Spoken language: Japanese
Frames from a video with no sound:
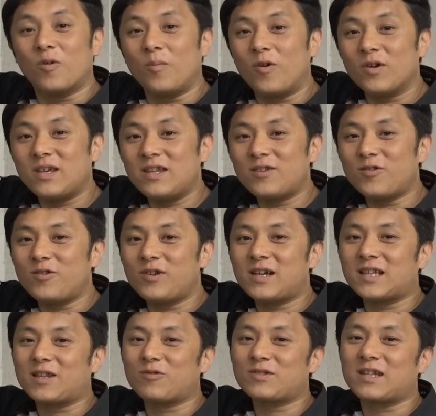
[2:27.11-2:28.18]
耗品という言い
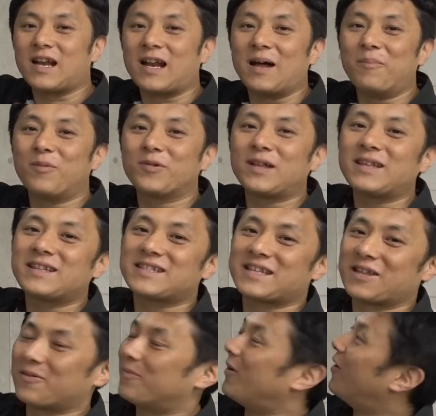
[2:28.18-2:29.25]
方をしたら乱暴なんですけど